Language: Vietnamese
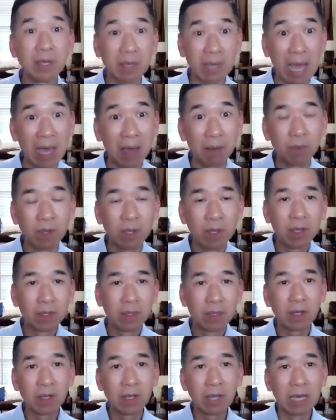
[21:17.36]
Việt Nam,
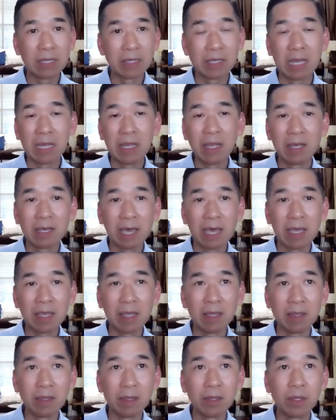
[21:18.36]
tức là sẽ là
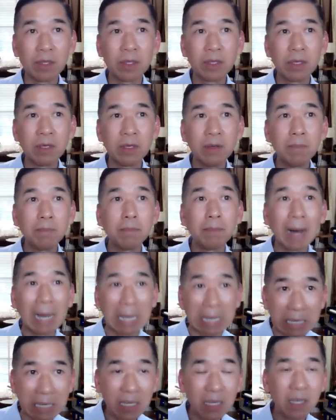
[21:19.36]
ngày thứ
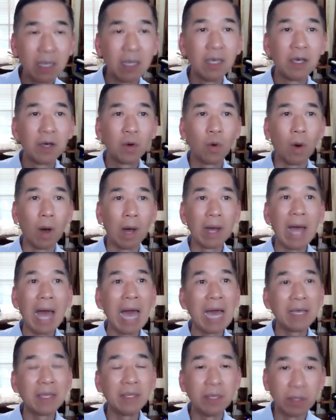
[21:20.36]
Bảy khoảng
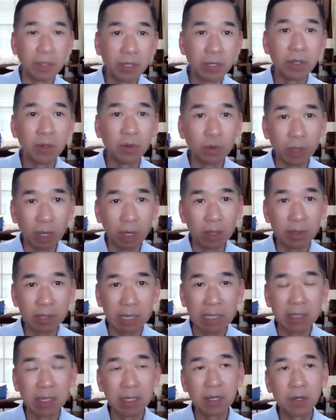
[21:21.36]
2 giờ chiều giờ
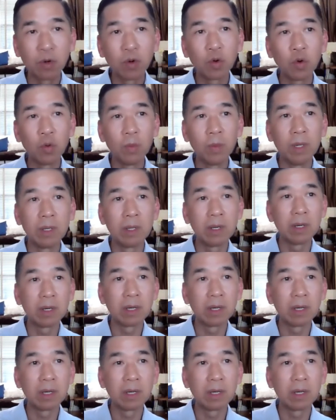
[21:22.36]
San Diego của mình